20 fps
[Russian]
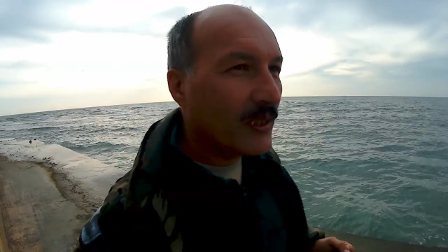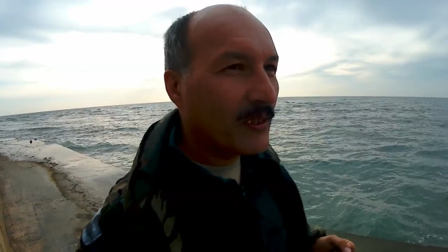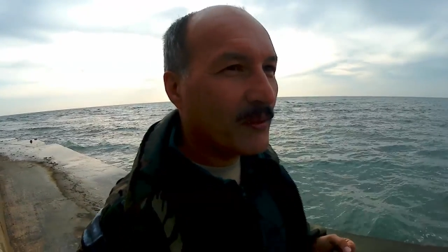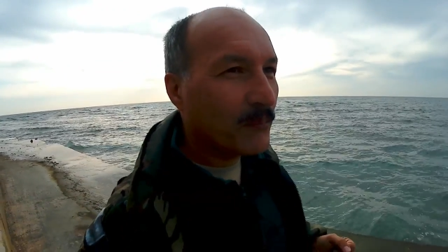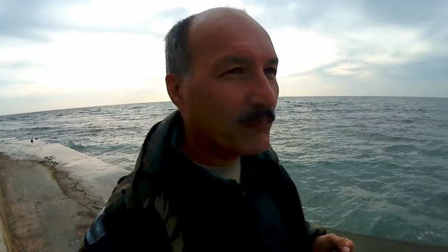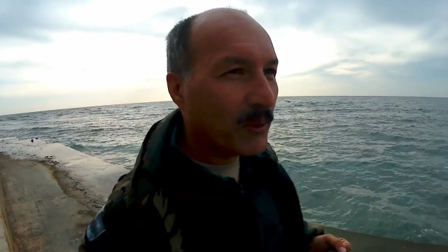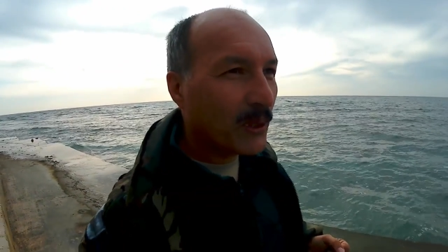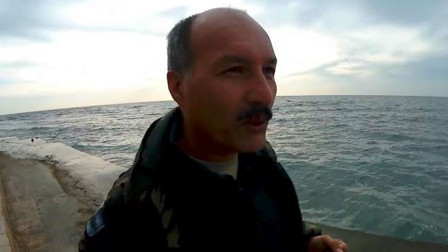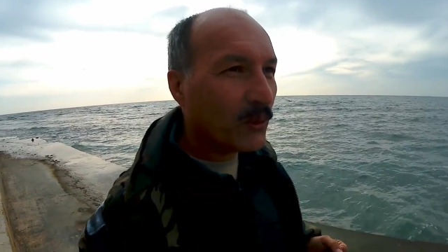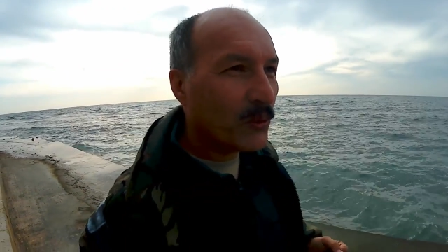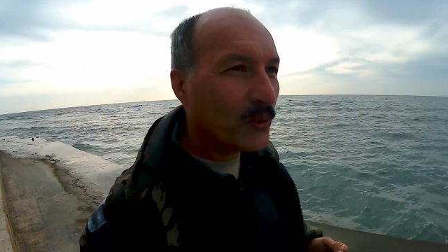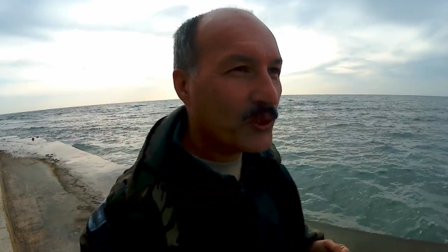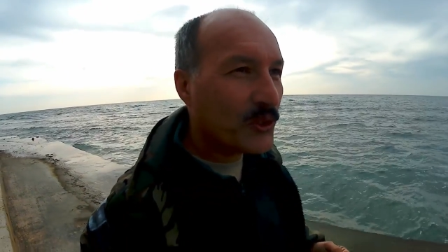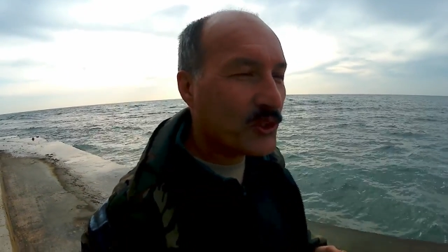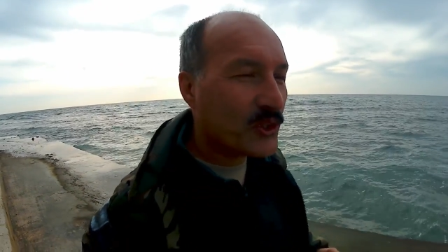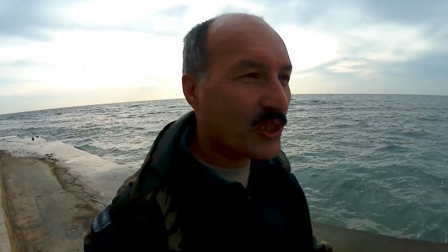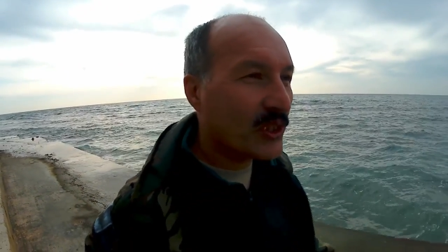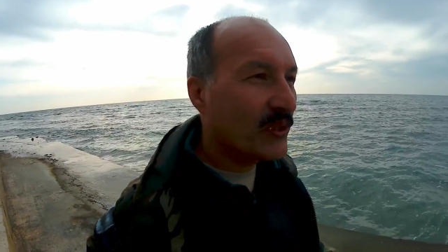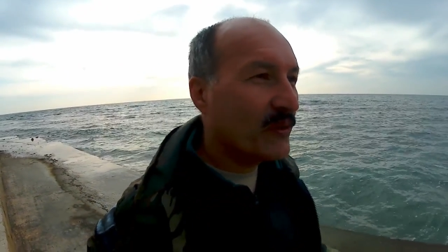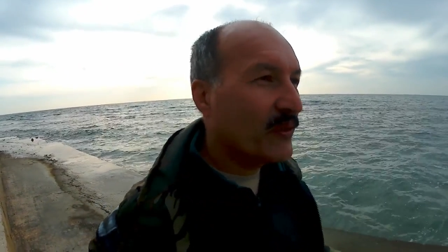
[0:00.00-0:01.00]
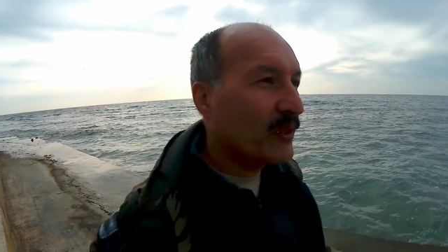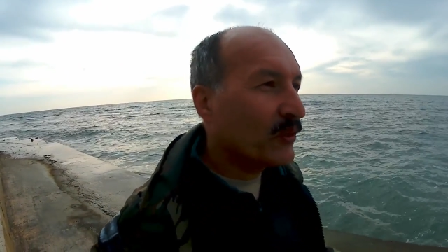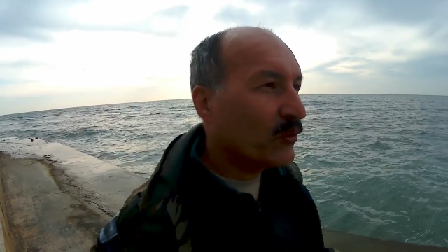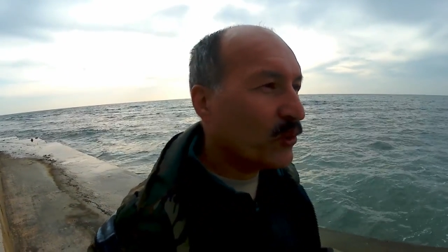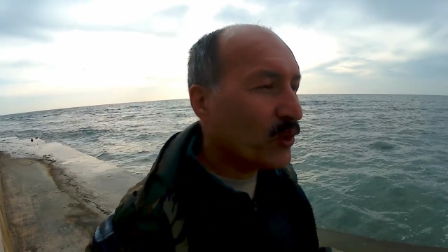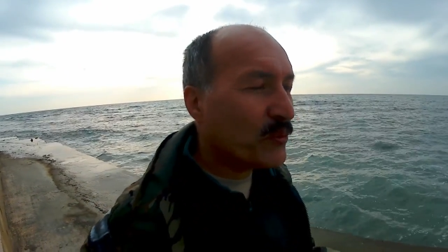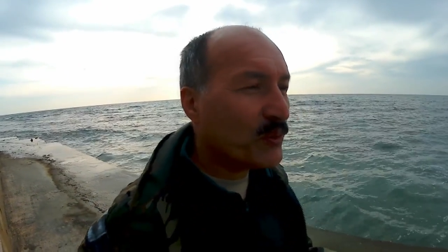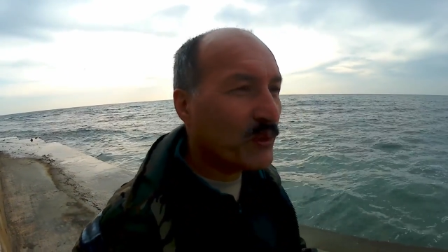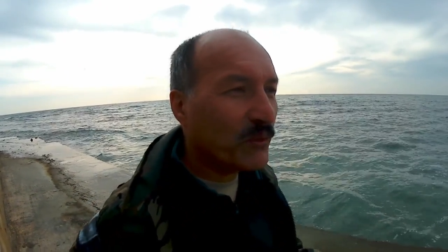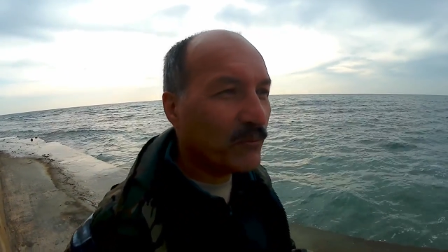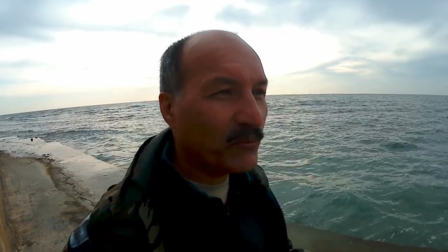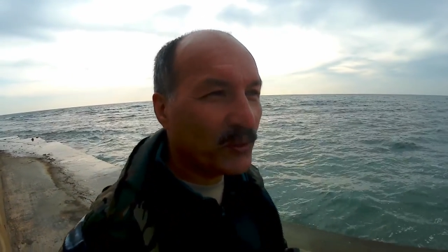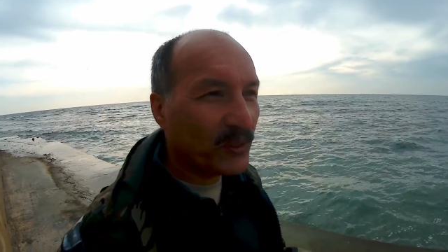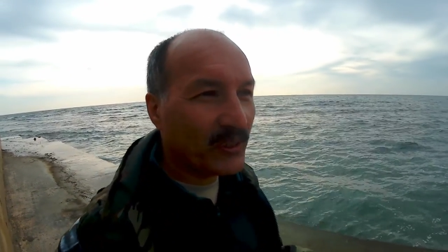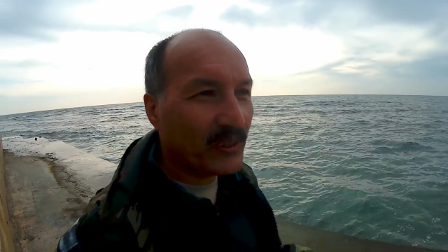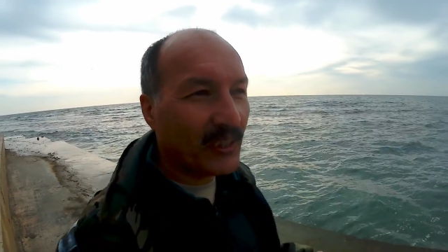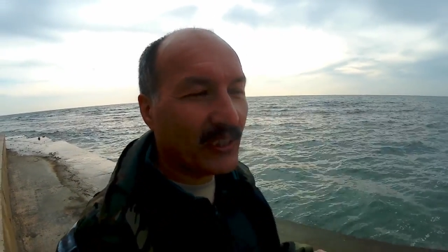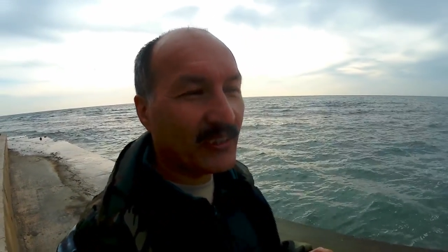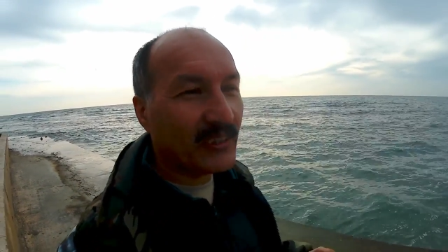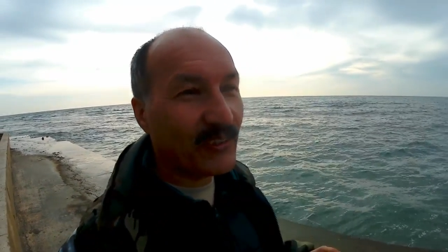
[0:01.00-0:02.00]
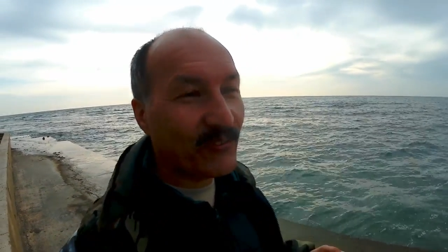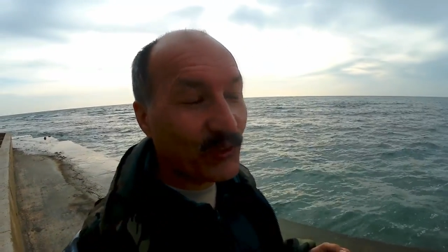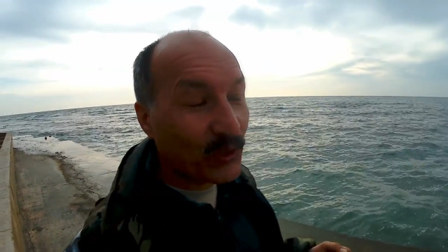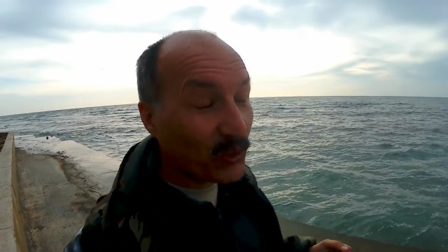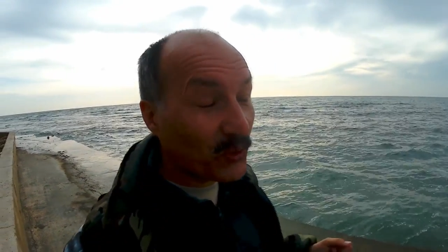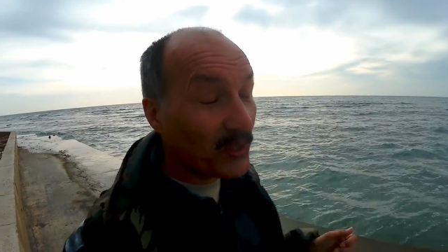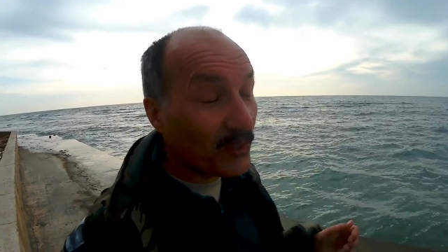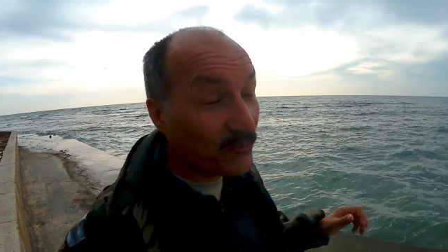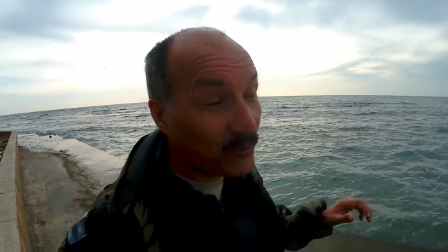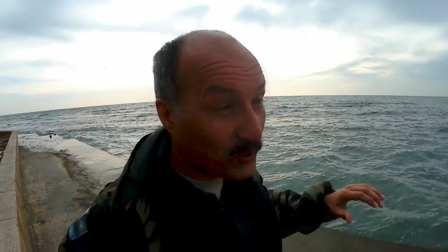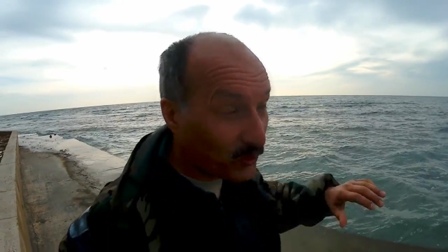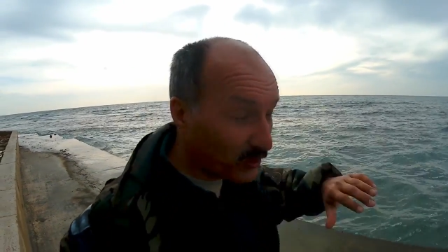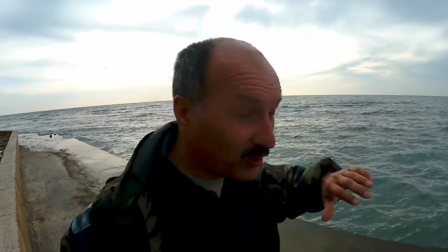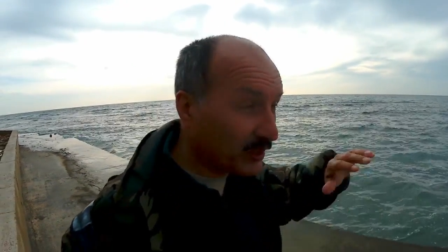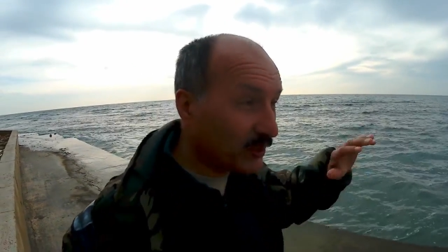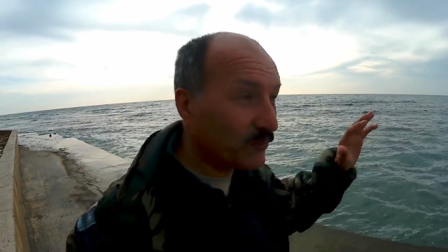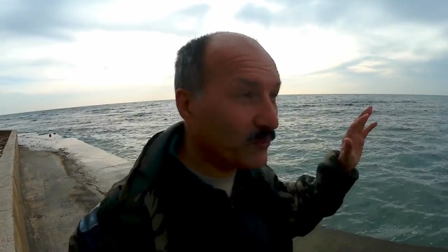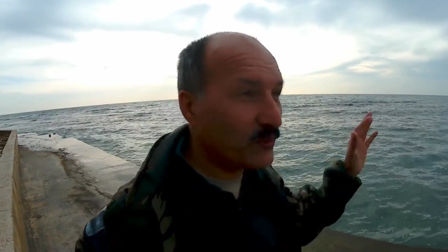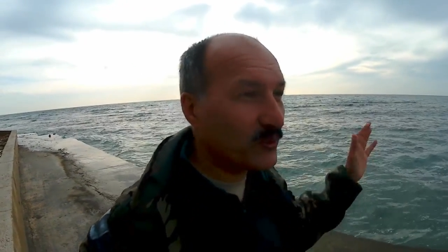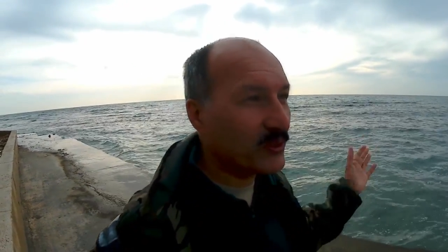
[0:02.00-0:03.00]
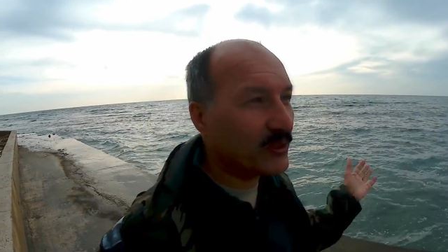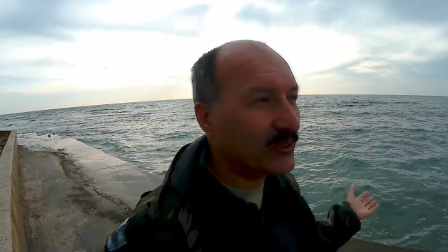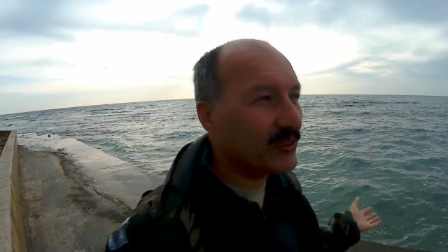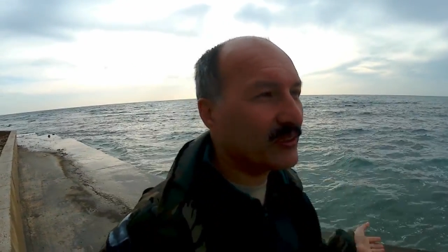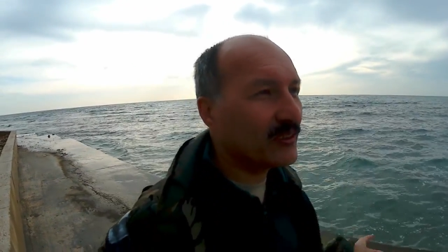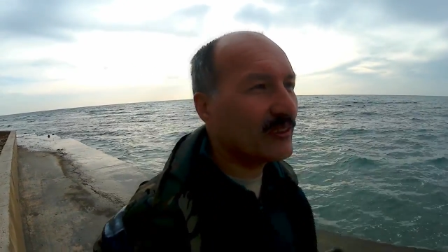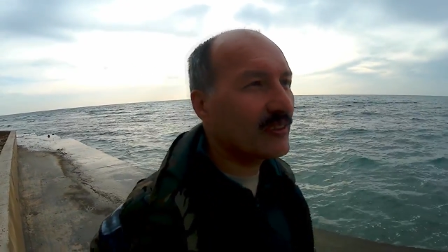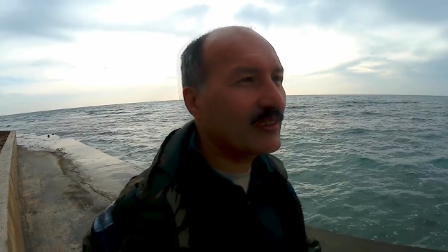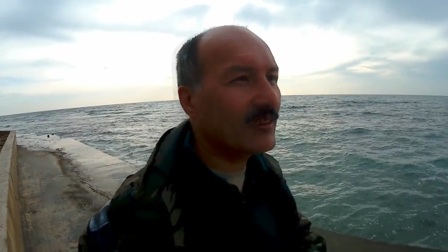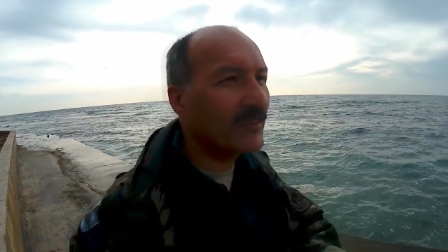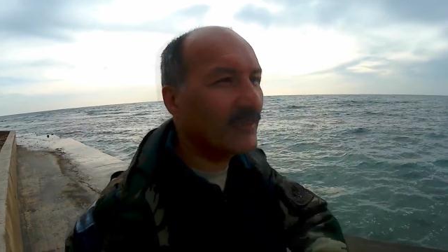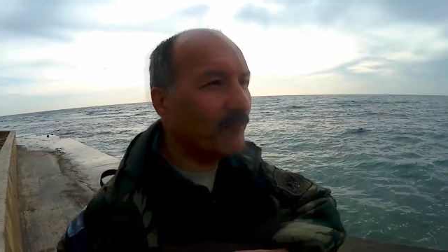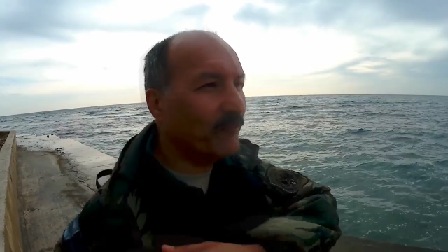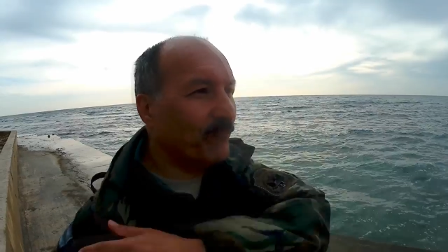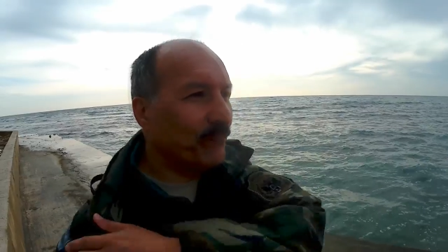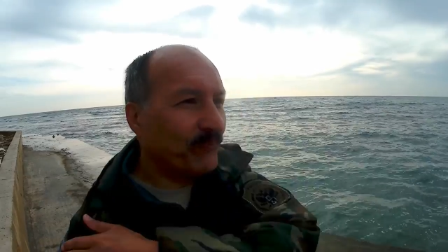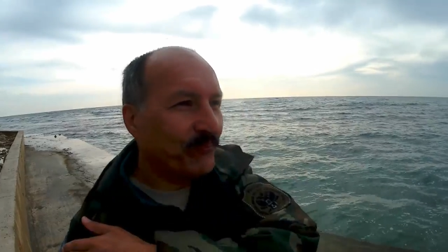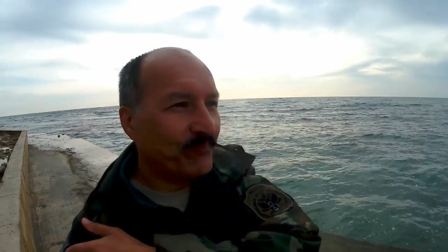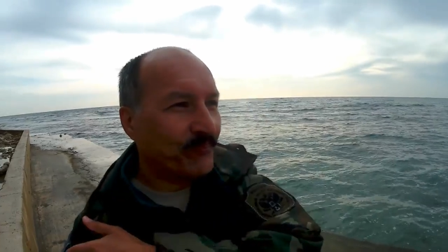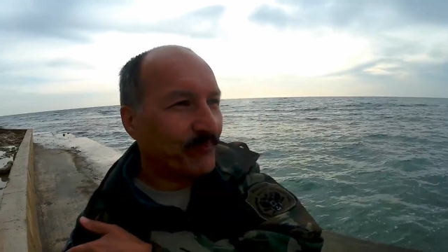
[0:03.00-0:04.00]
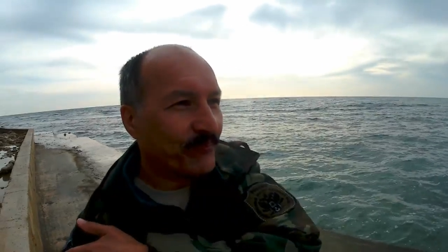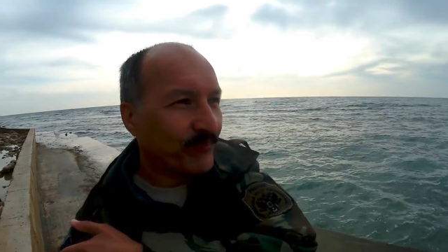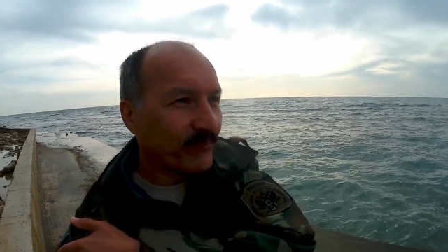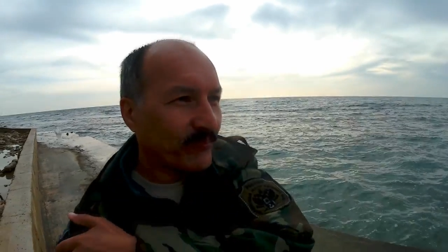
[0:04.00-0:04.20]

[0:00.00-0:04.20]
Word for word: э, баллончик. Ну, в общем, вот как-то все. И все это вот... Э,